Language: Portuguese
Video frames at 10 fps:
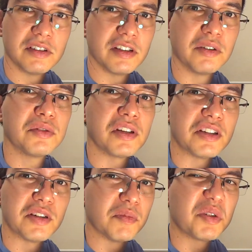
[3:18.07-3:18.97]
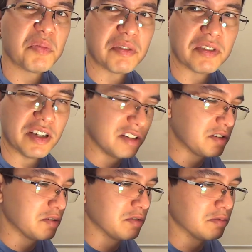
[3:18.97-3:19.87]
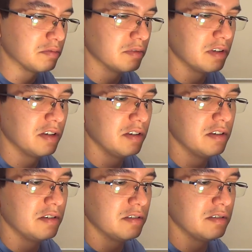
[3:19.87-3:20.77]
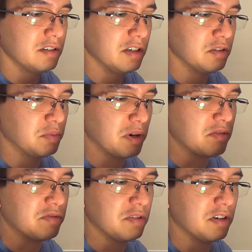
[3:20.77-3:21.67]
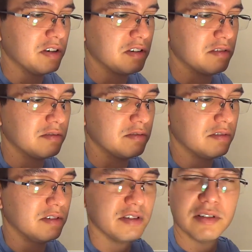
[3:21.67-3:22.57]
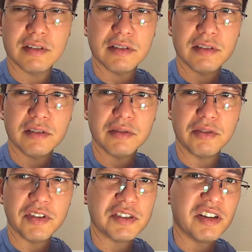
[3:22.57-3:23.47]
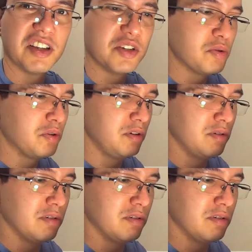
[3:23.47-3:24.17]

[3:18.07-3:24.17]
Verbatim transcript: tantos centímetros para frente ou tantos para fora. Estou fazendo aqui de olho.